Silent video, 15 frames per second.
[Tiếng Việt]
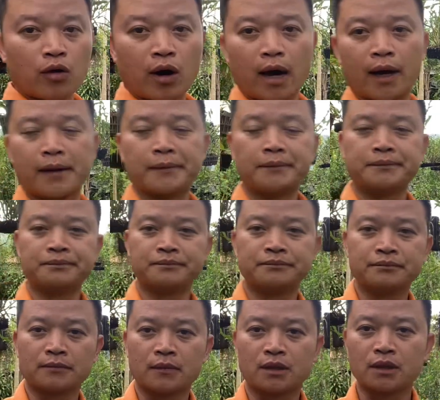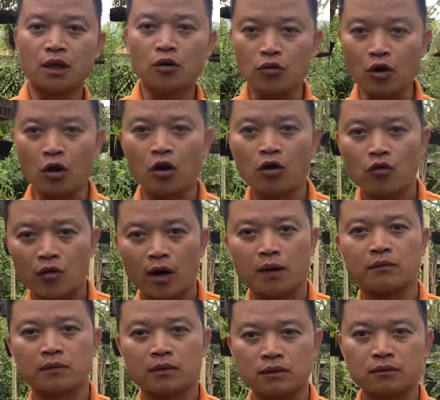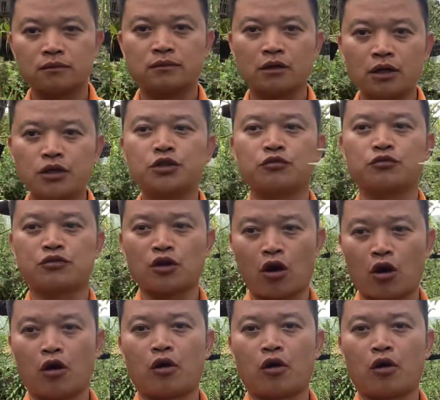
khoảng Đâu đó khoảng hơn chục giò